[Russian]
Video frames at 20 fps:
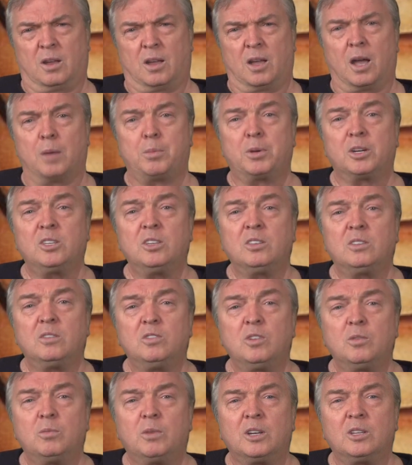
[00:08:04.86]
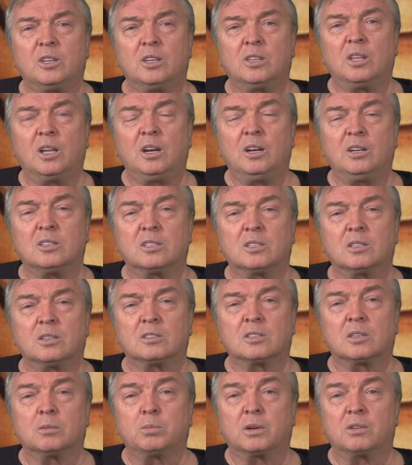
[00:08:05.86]
«Обратите внимание на лист
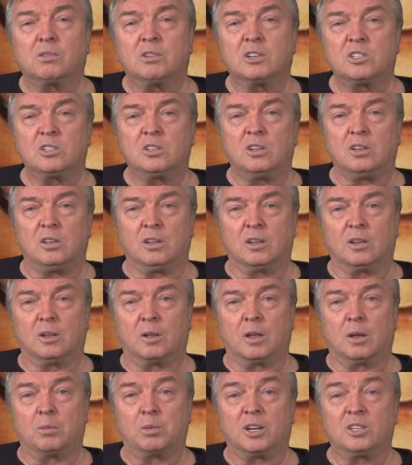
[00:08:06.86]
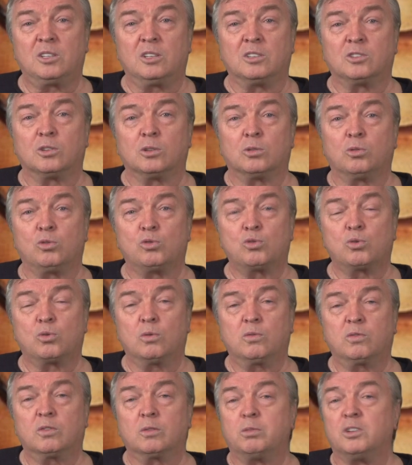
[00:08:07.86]
сопровождения», – обратился
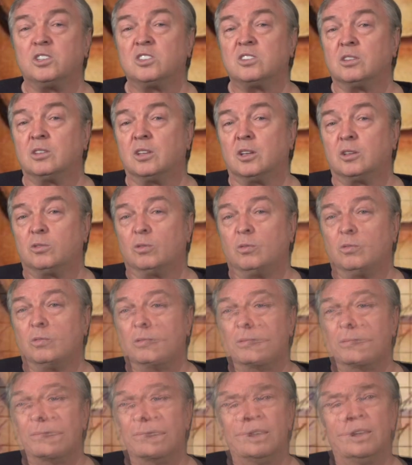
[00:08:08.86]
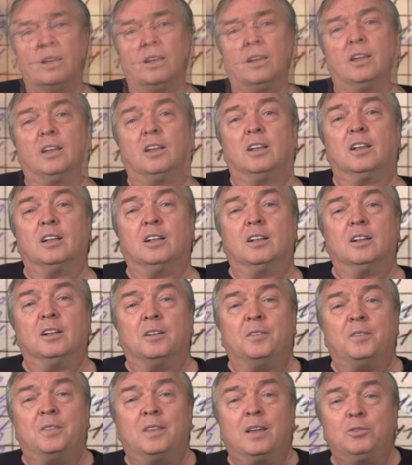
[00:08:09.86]
Крючков к председателю.
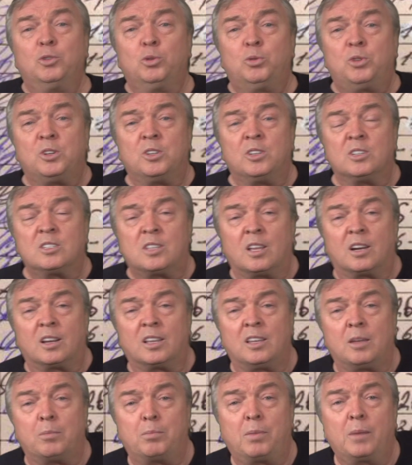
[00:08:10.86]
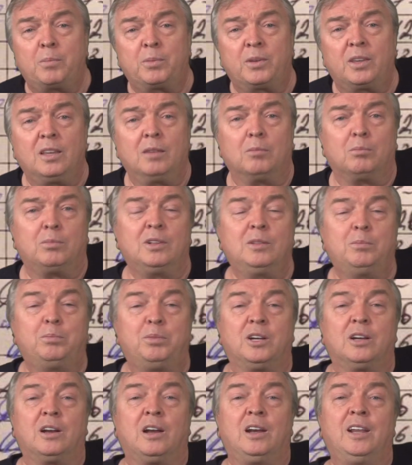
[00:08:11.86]
На внутренней стороне папки был
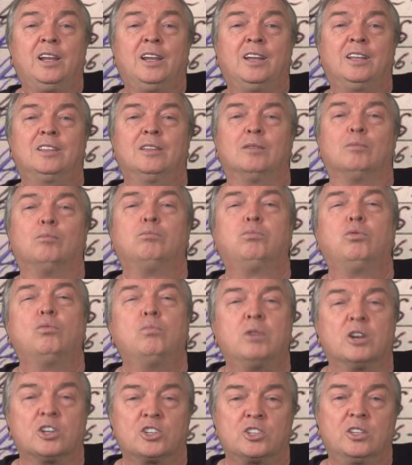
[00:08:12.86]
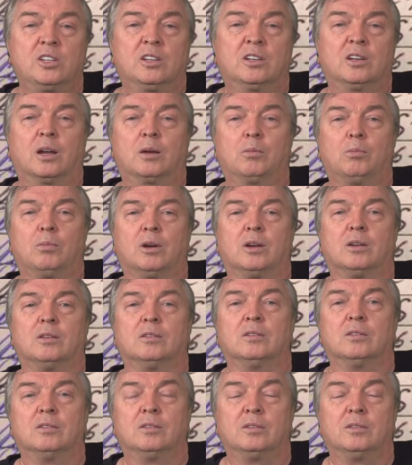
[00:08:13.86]
приклеен бумажный карман.